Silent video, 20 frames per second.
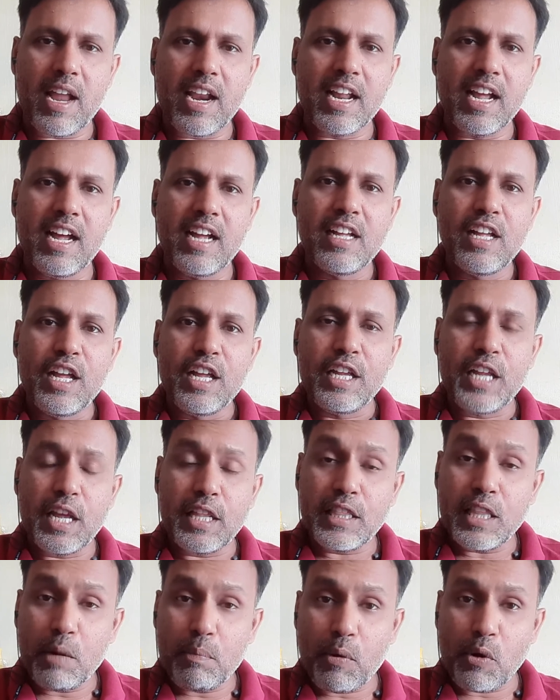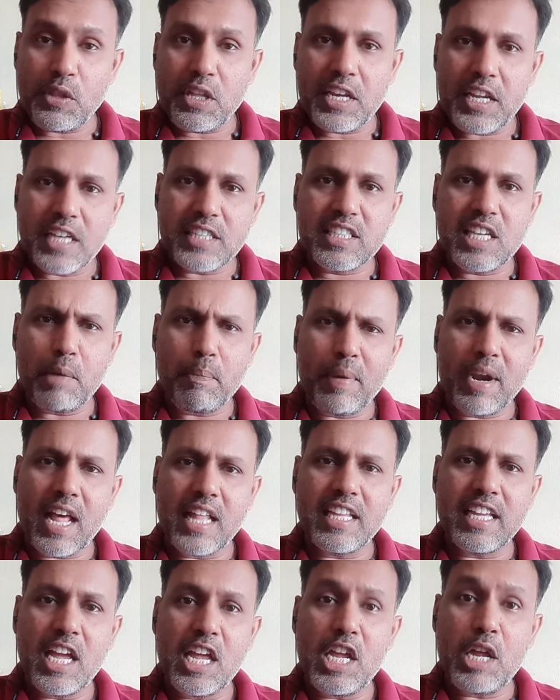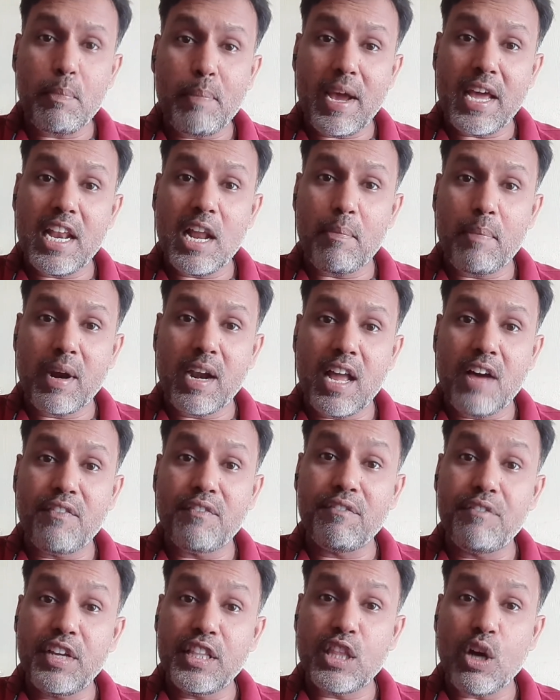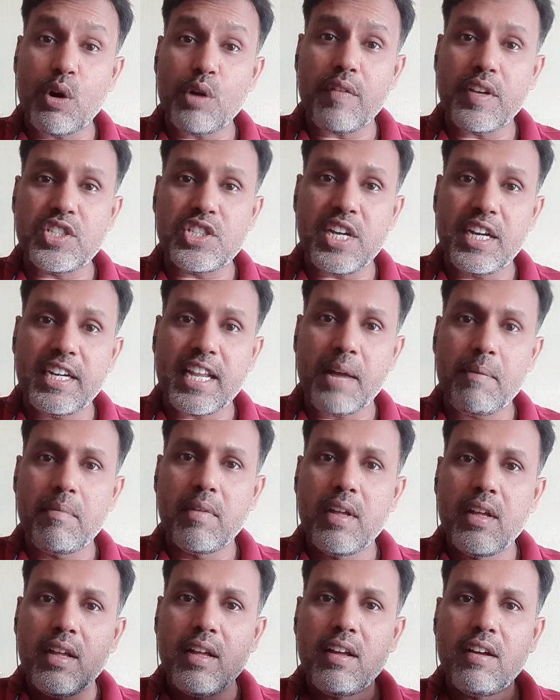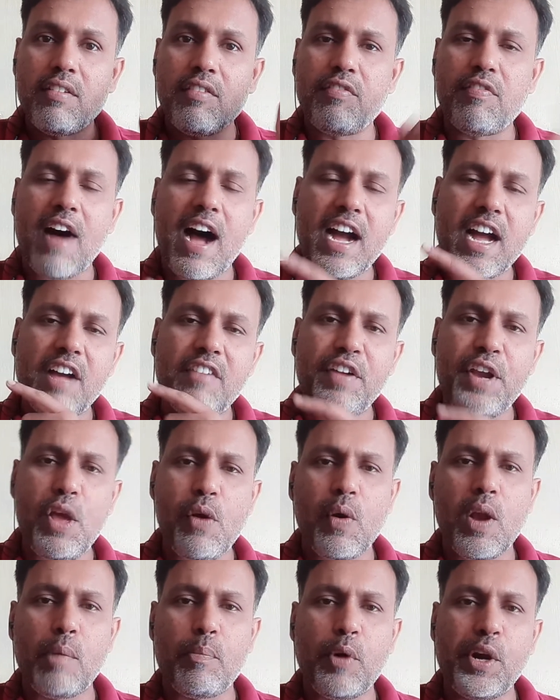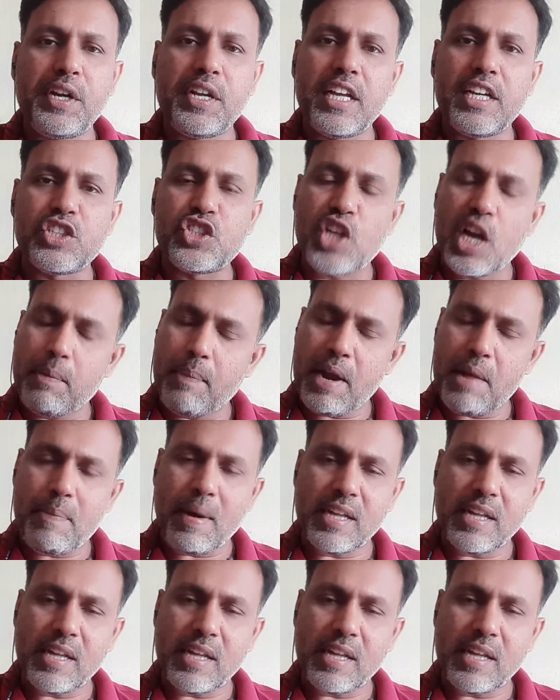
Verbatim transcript: பாருங்கள் எந்த போதும் நீங்கள் ஸ்கிப் பண்ணாதீங்க இப்போ என்ன பண்ணலாம் வித்தவுட் வேஸ்டிங் டைம் வாங்க வீடியோக்குள்ளே போயிட்டு செக் பண்ணி